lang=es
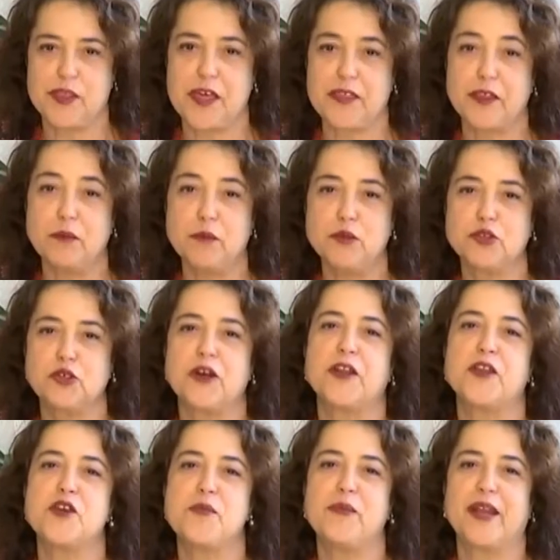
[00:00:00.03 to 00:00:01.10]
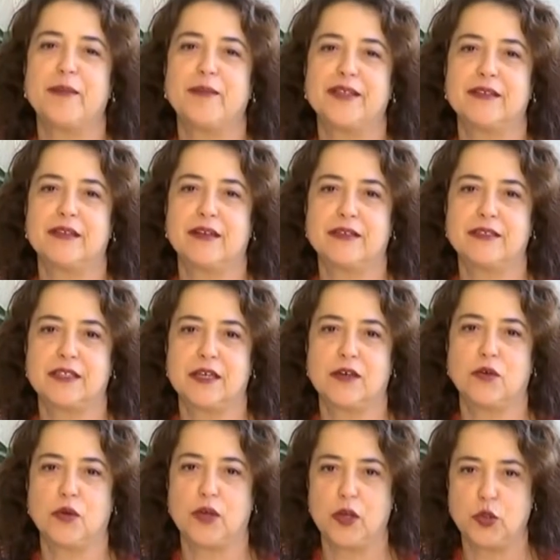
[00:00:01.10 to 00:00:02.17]
y mucho cariño para
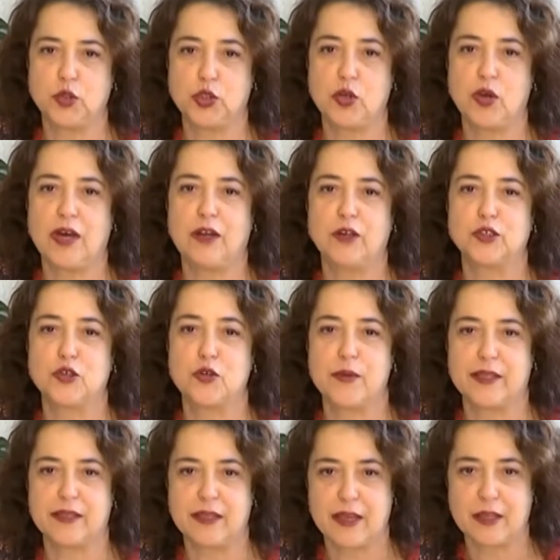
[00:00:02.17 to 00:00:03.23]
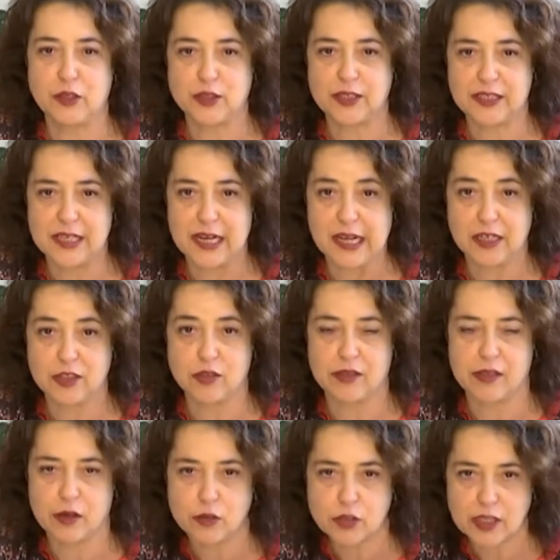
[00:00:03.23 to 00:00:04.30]
mantenerse con ilusión a los 90 años. Es el
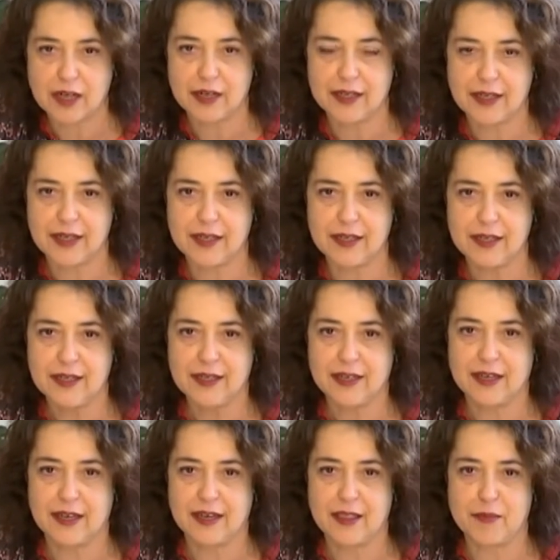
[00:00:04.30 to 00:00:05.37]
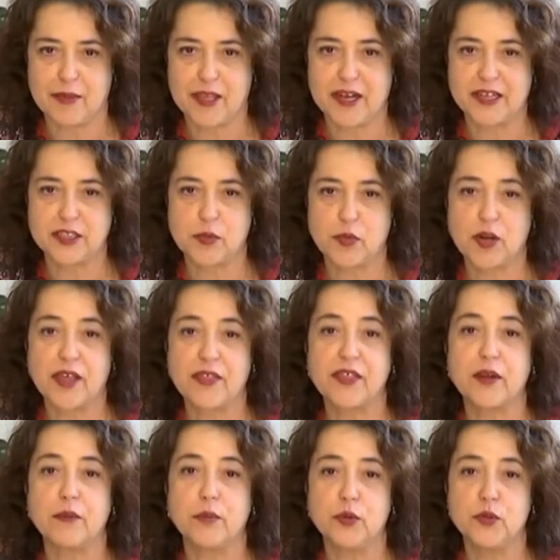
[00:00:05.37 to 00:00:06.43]
caso de Rosalía, que cada mañana se pone a
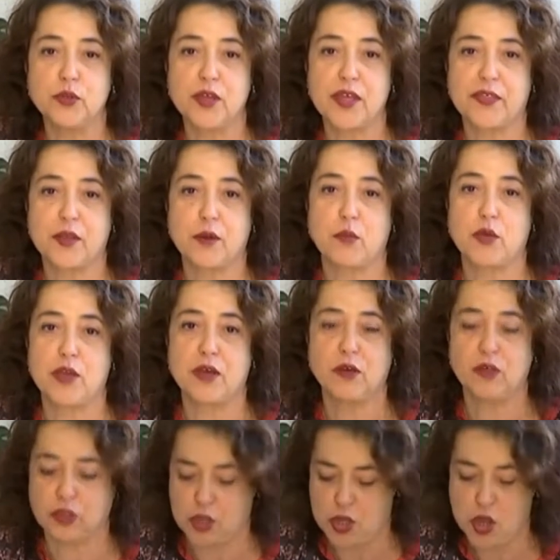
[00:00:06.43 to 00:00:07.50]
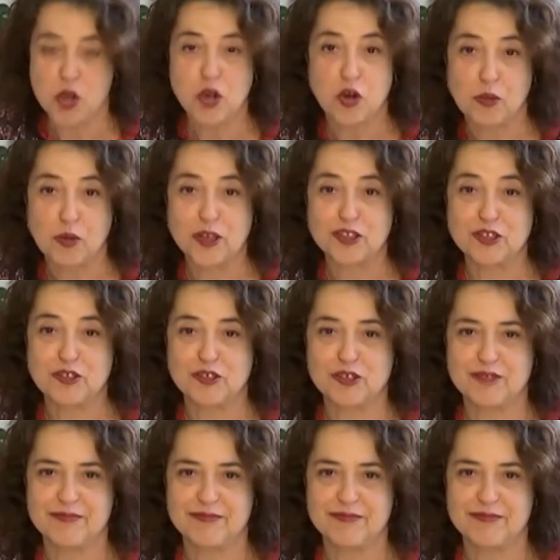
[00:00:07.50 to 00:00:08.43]
hacer punto y hacer muñecos como estos.